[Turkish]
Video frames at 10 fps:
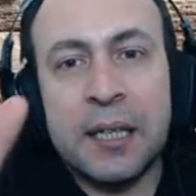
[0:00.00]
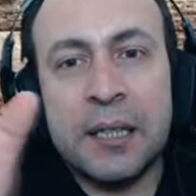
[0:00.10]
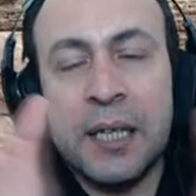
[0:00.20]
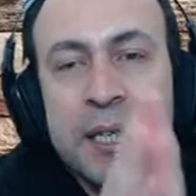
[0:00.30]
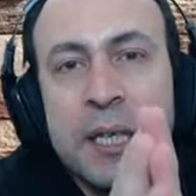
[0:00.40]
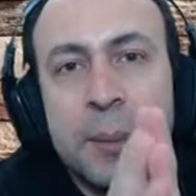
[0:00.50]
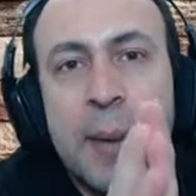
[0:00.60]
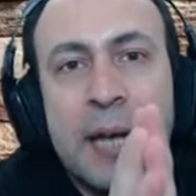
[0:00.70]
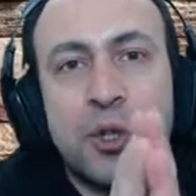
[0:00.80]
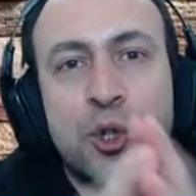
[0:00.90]
Deyin ki
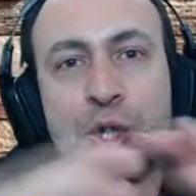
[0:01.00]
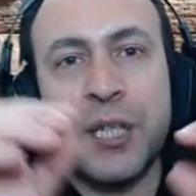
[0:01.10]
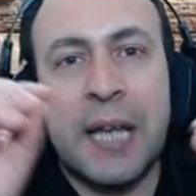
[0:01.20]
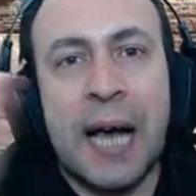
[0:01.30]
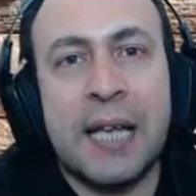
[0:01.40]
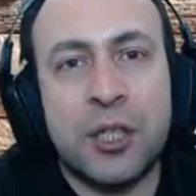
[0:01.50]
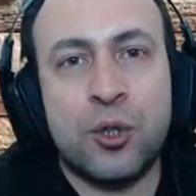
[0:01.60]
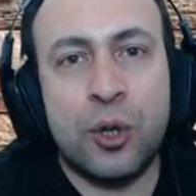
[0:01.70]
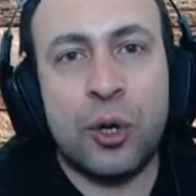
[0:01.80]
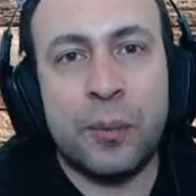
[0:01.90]
ben şu silah
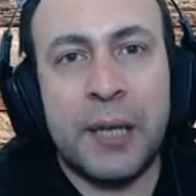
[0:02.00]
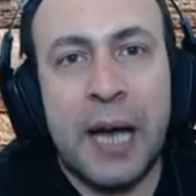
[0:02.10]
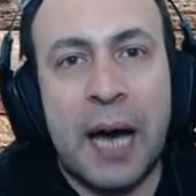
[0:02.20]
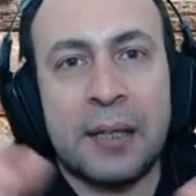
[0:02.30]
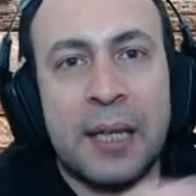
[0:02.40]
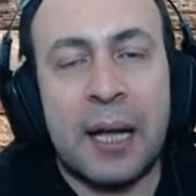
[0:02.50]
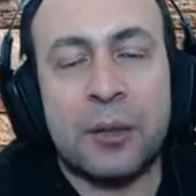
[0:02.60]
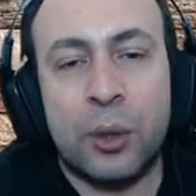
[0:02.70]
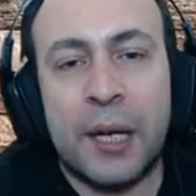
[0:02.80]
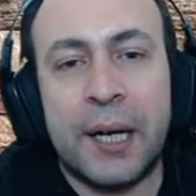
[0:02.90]
istiyorum diye artı
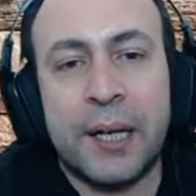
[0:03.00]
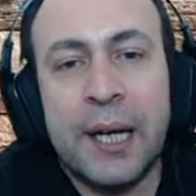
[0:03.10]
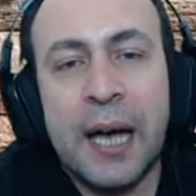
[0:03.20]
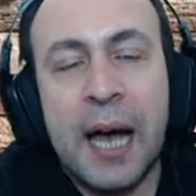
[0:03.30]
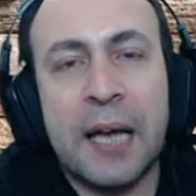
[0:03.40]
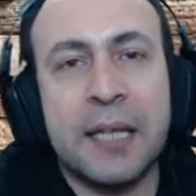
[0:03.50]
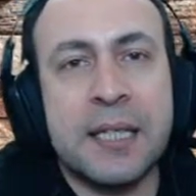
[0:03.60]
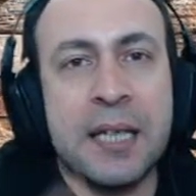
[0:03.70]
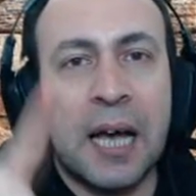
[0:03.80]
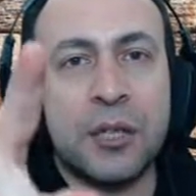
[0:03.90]
altı olarak. Hangi
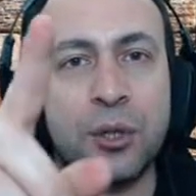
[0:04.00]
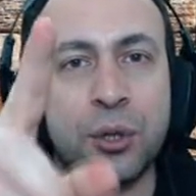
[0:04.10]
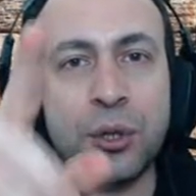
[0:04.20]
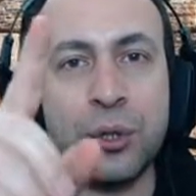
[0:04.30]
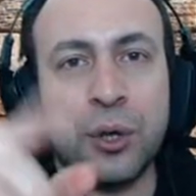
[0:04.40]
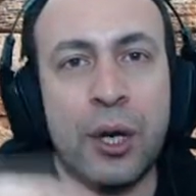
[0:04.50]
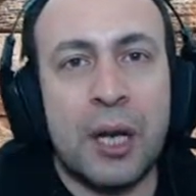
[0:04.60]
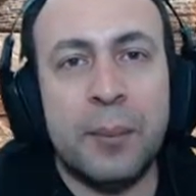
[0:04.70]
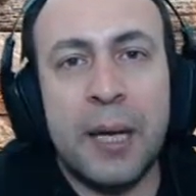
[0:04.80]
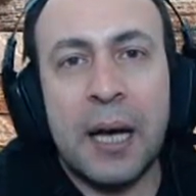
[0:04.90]
silah istiyorsunuz
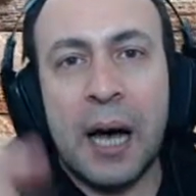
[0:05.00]
görelim.